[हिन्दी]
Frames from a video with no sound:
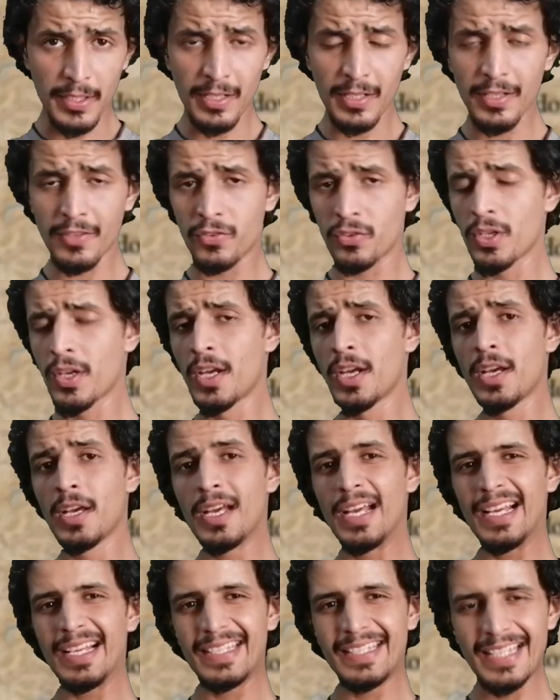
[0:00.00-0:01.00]
मिडल ईस्ट
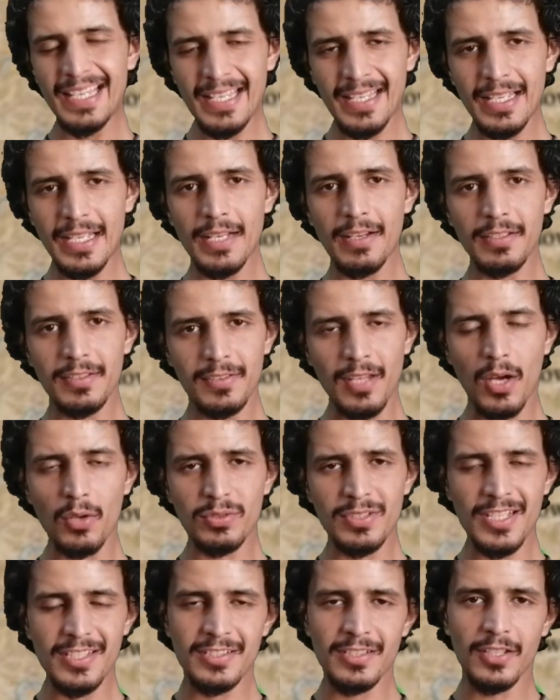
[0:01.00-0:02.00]
ये
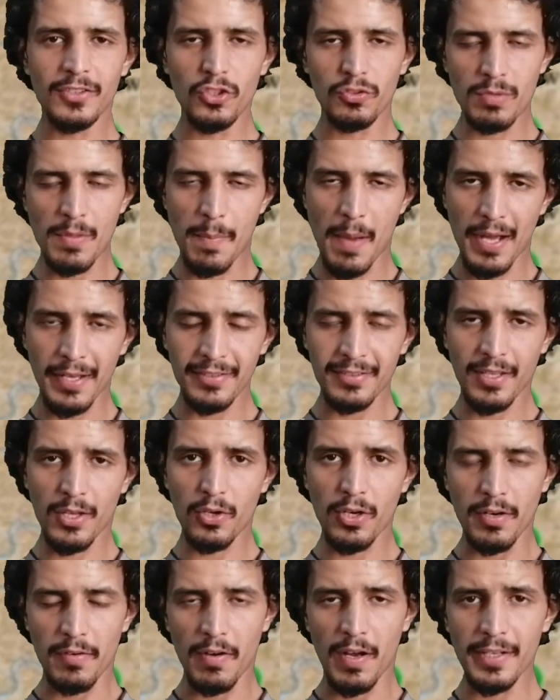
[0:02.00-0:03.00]
साउथ एशिया जिसमें
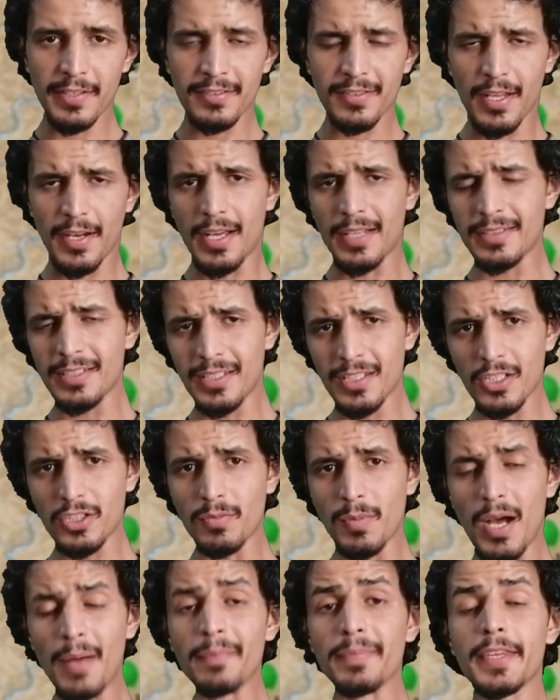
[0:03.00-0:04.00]
पाकिस्तान और अफगानिस्तान आते हैं ये
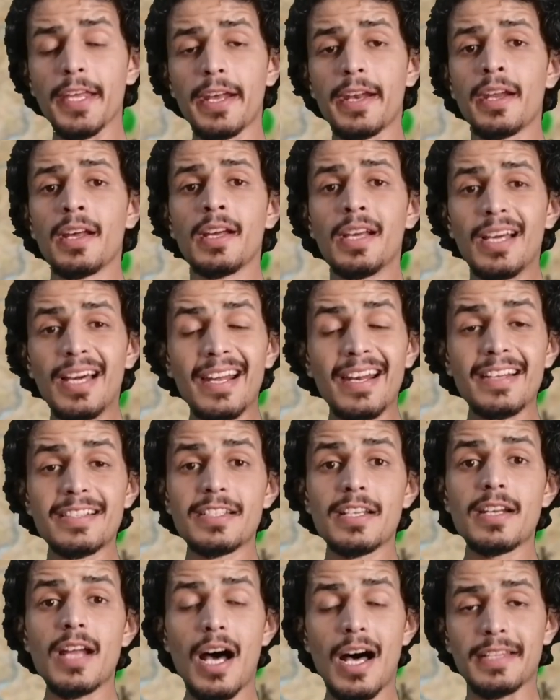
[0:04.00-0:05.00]
तमाम तर
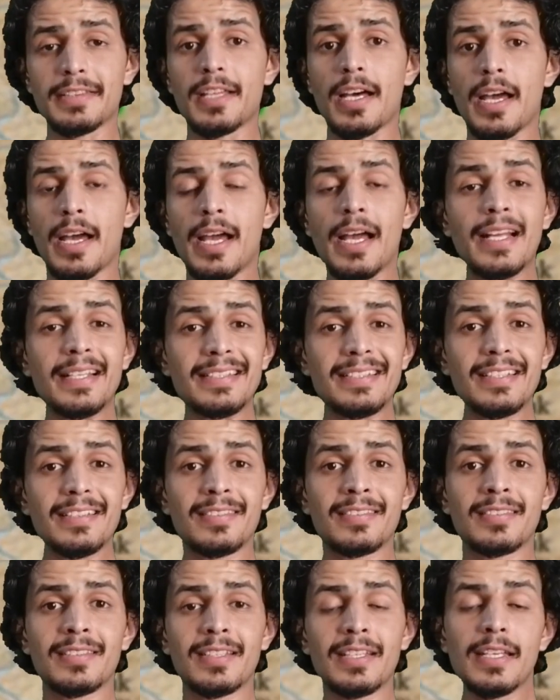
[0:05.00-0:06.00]
रीजन आता है
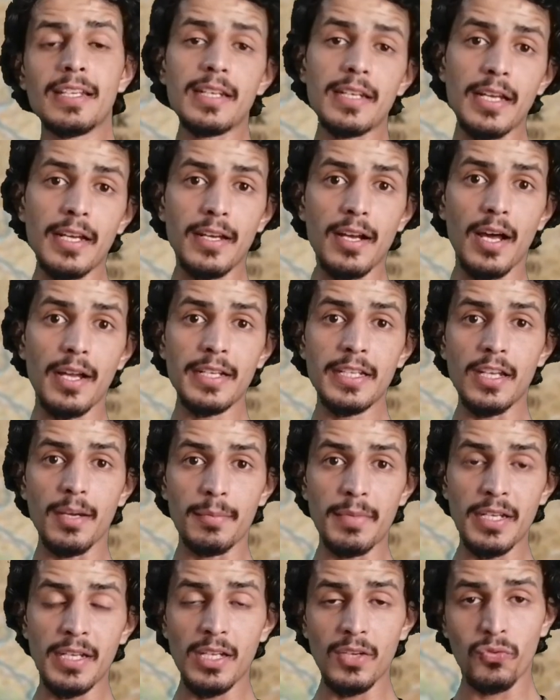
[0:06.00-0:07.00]
जिसकी निगरानी
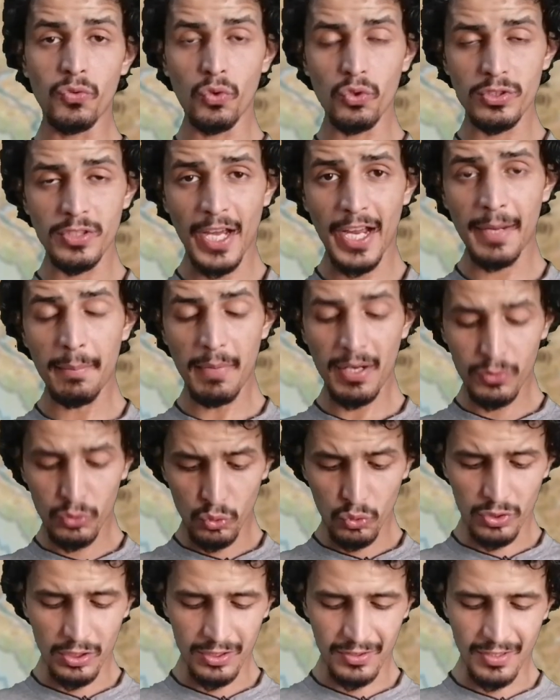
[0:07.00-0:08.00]
अमरीकी फ़ौज का एक
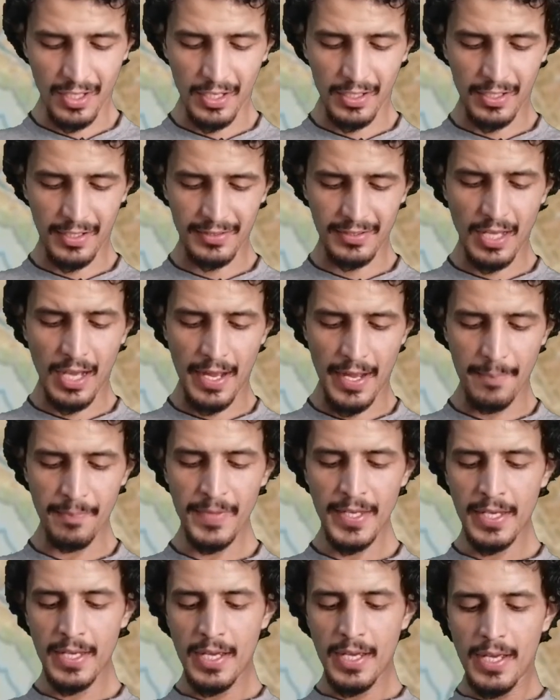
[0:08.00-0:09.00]
मखसूस हिस्सा करता है
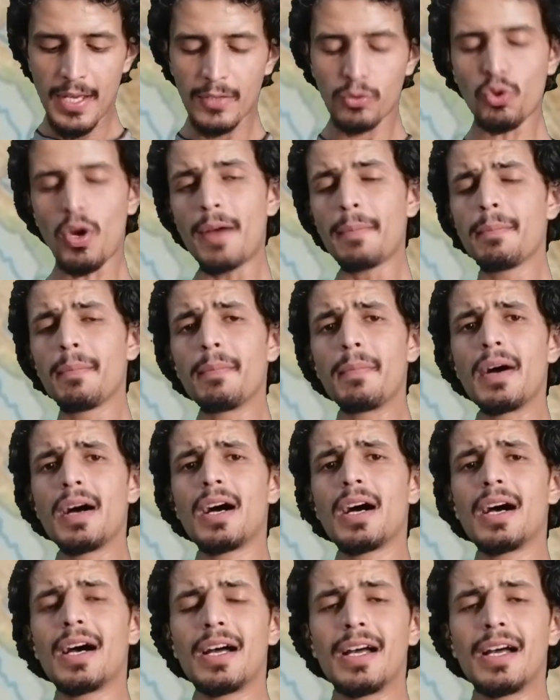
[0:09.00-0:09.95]
तो अब